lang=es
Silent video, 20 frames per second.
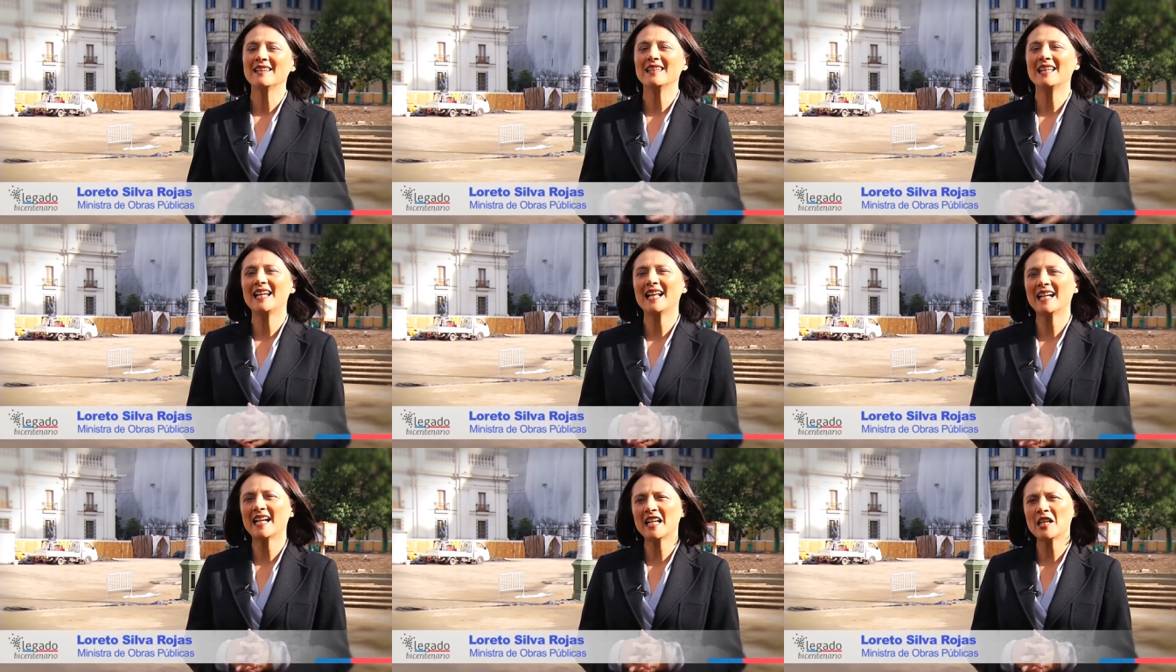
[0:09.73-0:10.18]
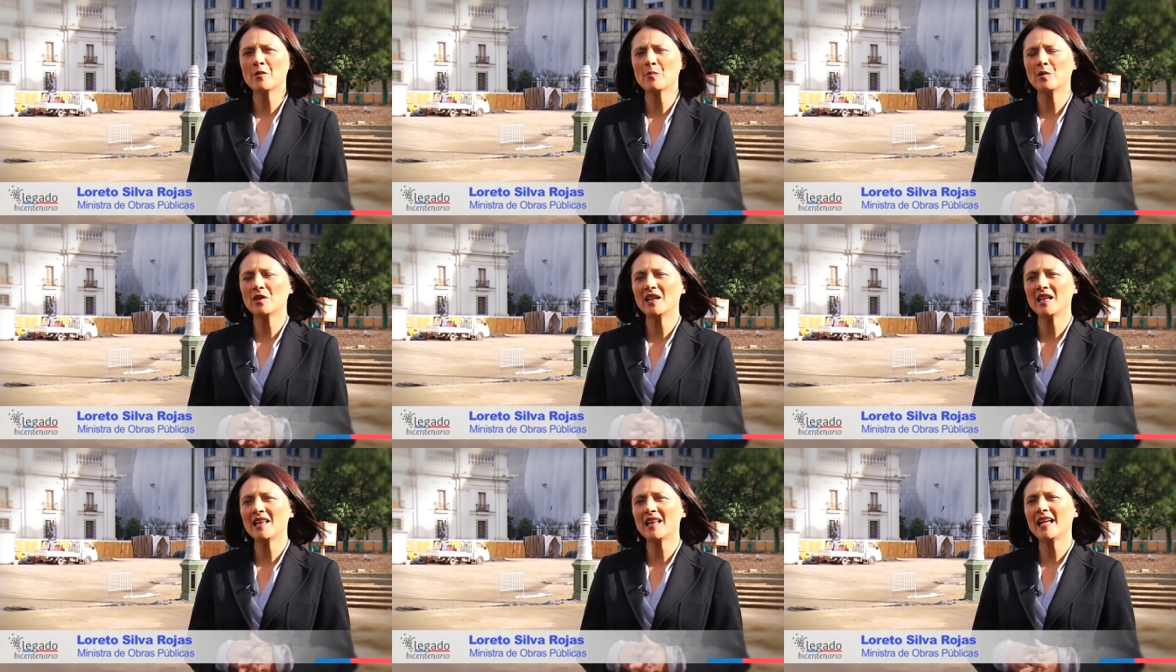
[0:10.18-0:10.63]
de la calle
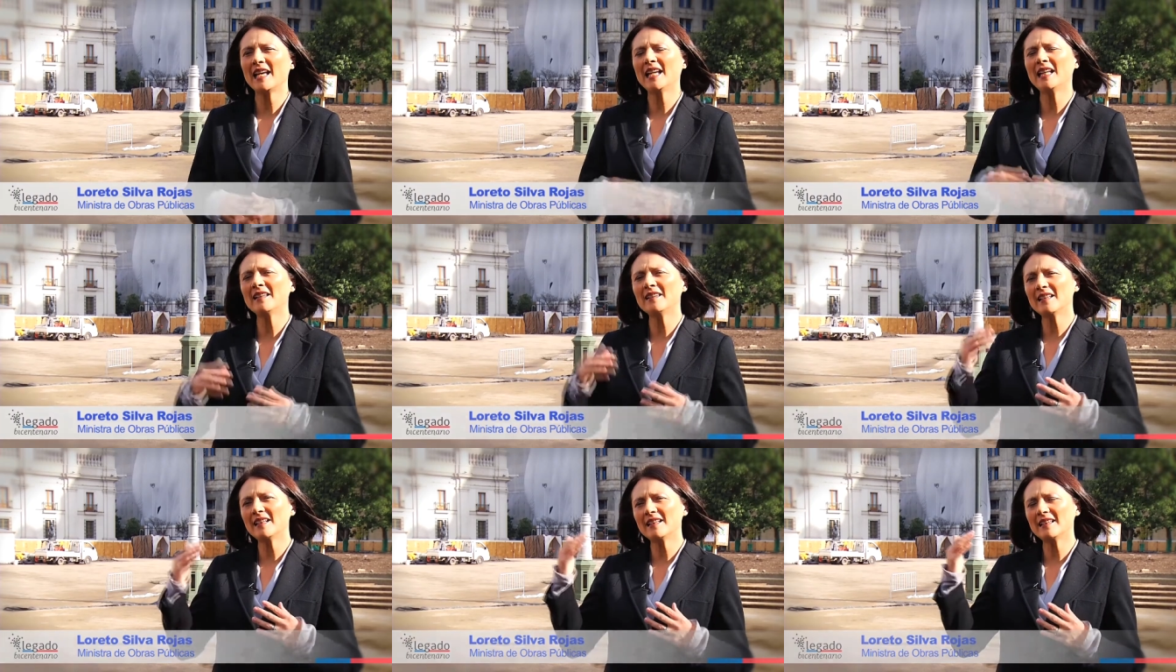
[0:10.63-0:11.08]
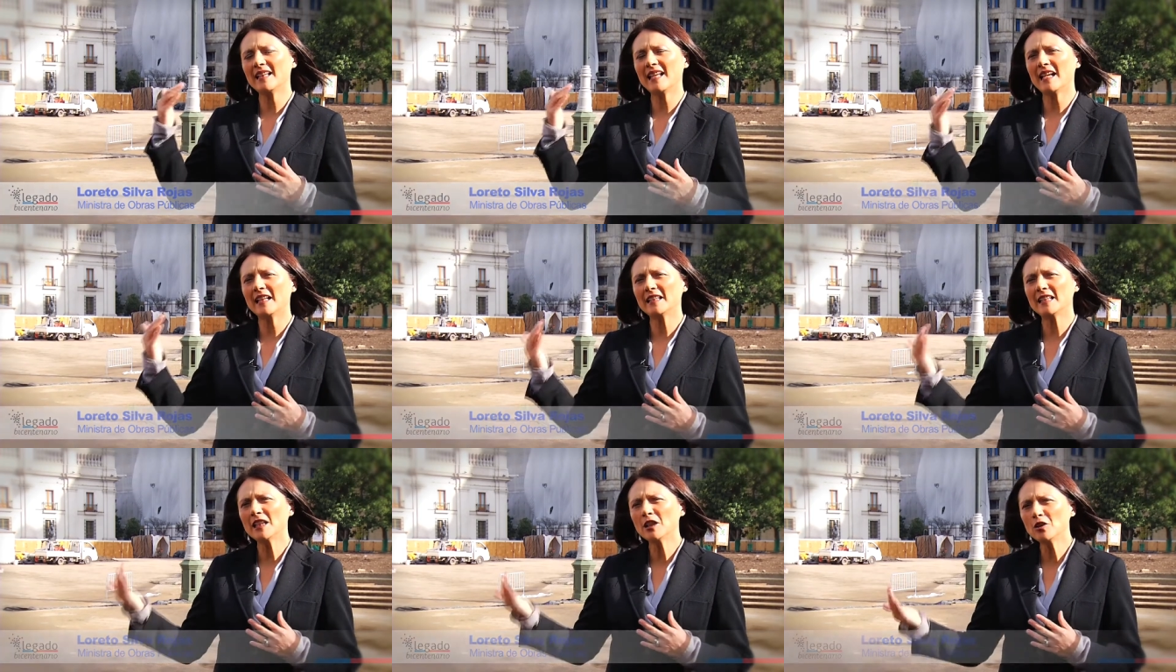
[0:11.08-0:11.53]
Moneda entre
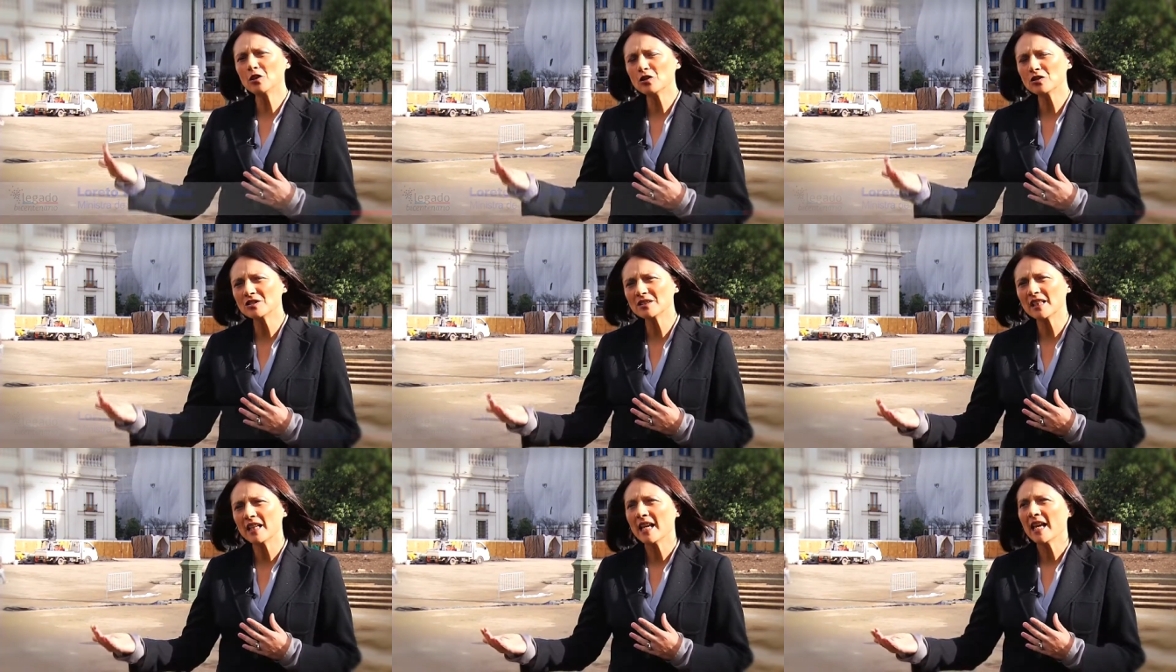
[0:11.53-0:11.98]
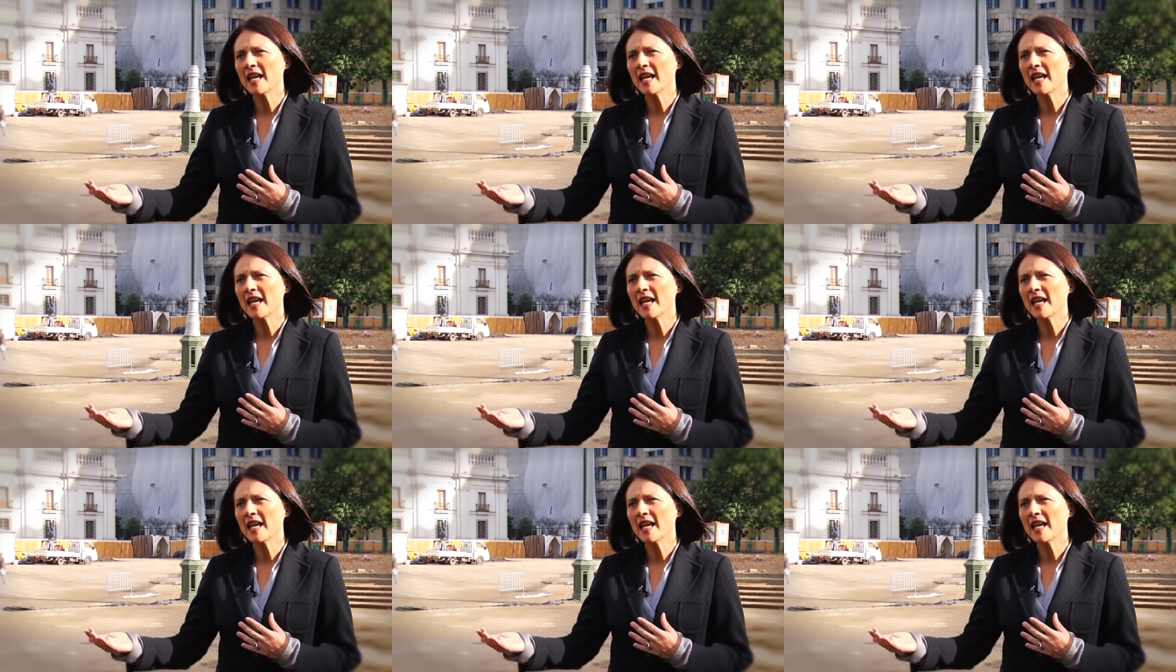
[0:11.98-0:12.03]
Teatinos